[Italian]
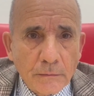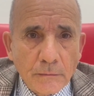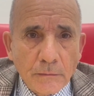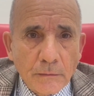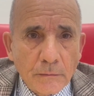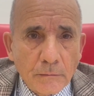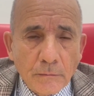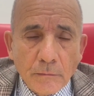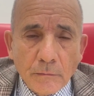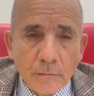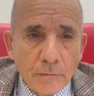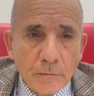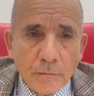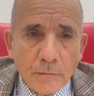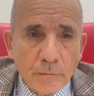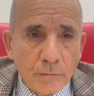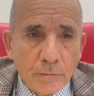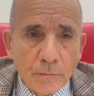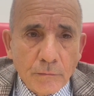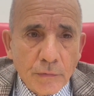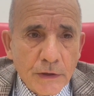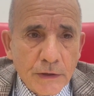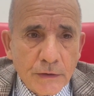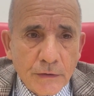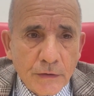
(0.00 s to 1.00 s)

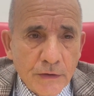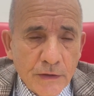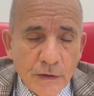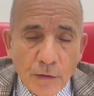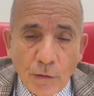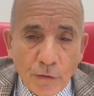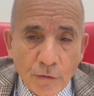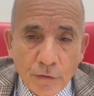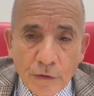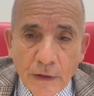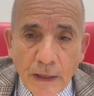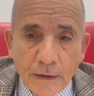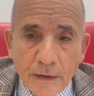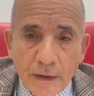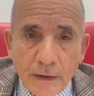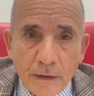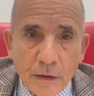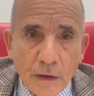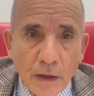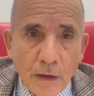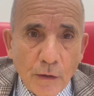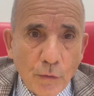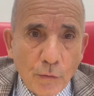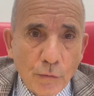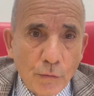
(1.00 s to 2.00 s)
mh, ci, ci sono state
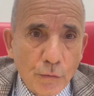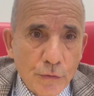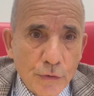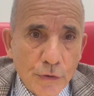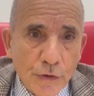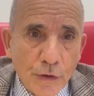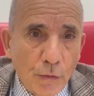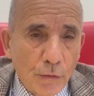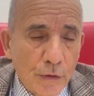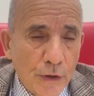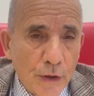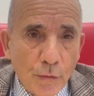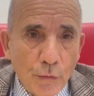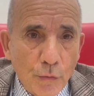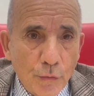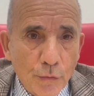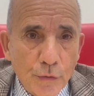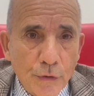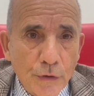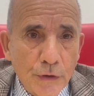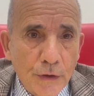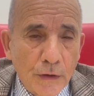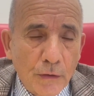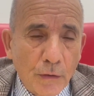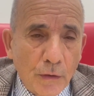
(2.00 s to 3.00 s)
interlocuzioni
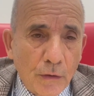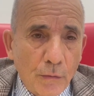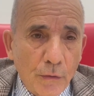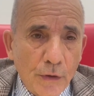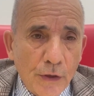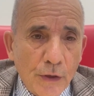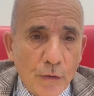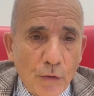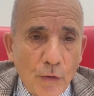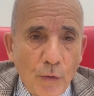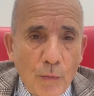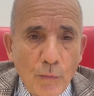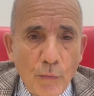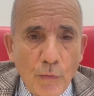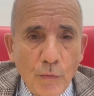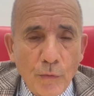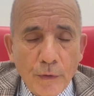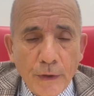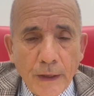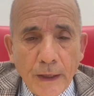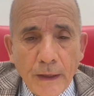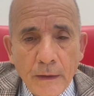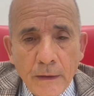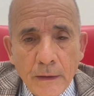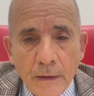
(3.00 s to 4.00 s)
continue con il
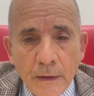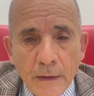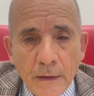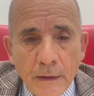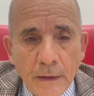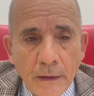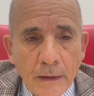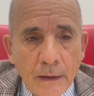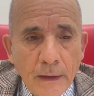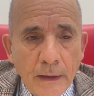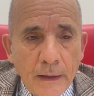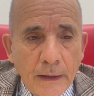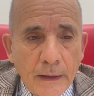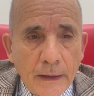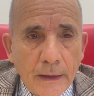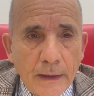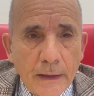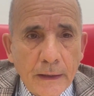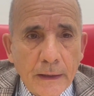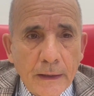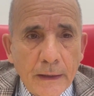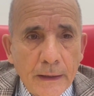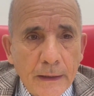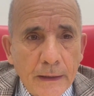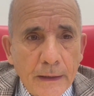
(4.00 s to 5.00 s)
comune
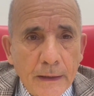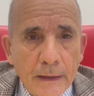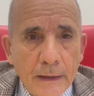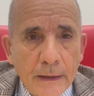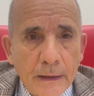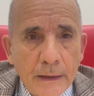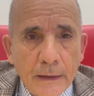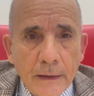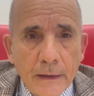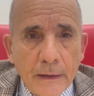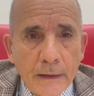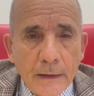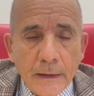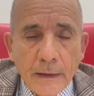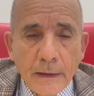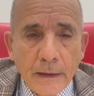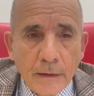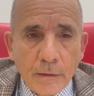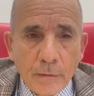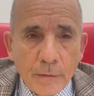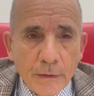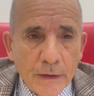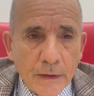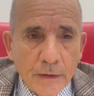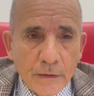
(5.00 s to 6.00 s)
eh, e
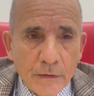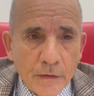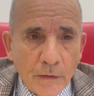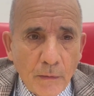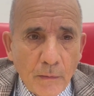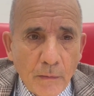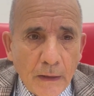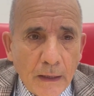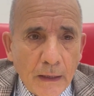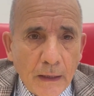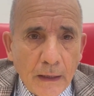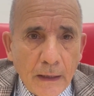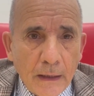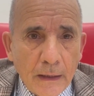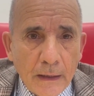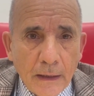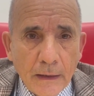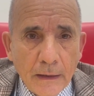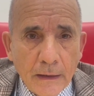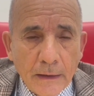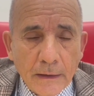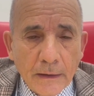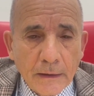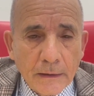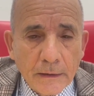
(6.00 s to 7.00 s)
quindi
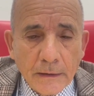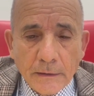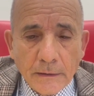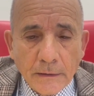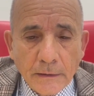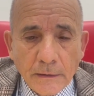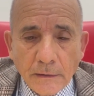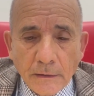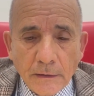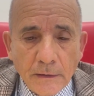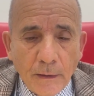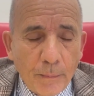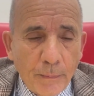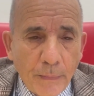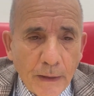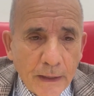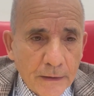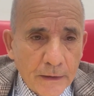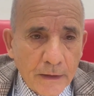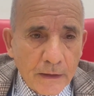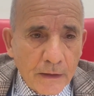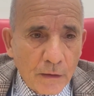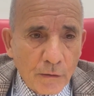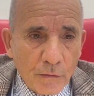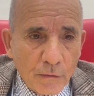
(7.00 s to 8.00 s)
insomma eh, da
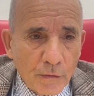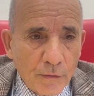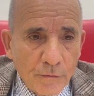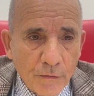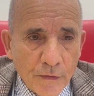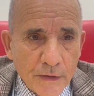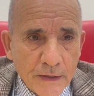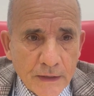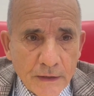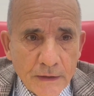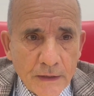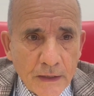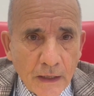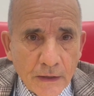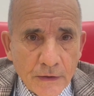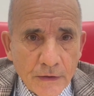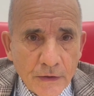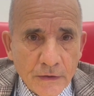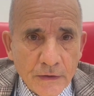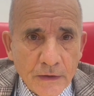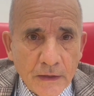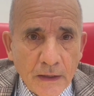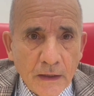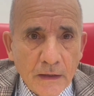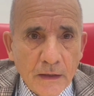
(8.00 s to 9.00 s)
parte dell'università
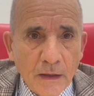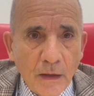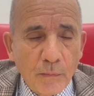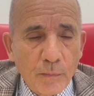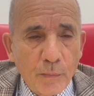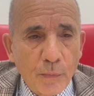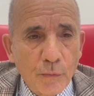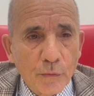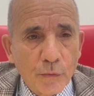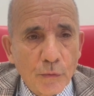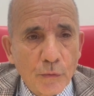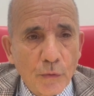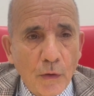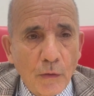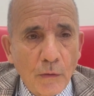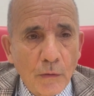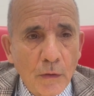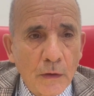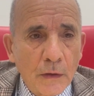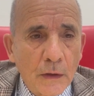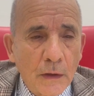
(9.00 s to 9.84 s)
c'è stata appunto